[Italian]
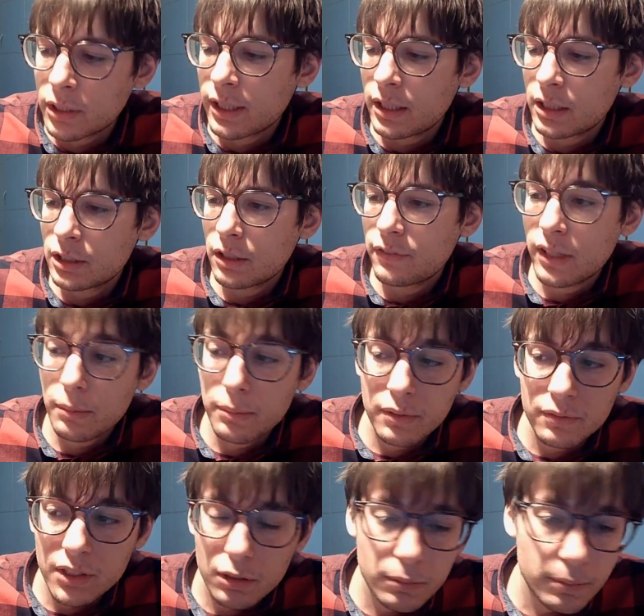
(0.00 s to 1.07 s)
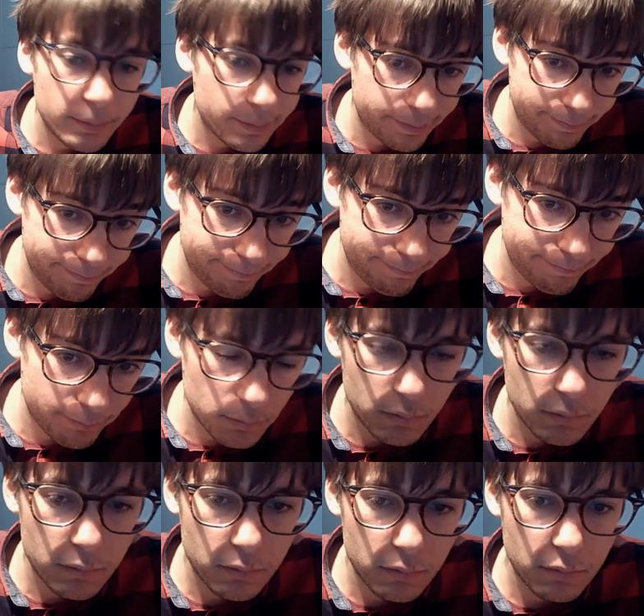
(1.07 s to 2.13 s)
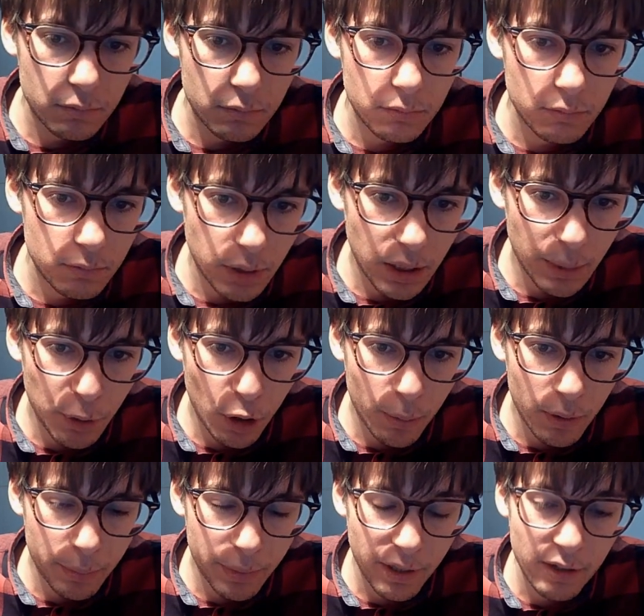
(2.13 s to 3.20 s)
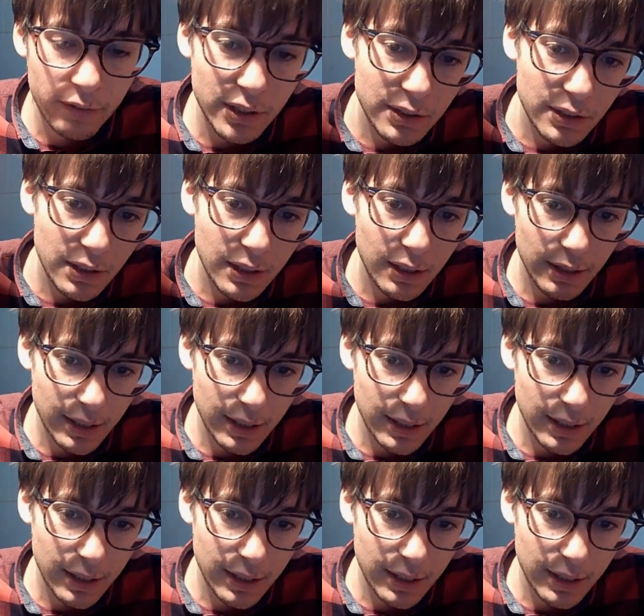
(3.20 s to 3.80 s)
chi è Richard Feynman, vero? Premio Nobel per la fisica,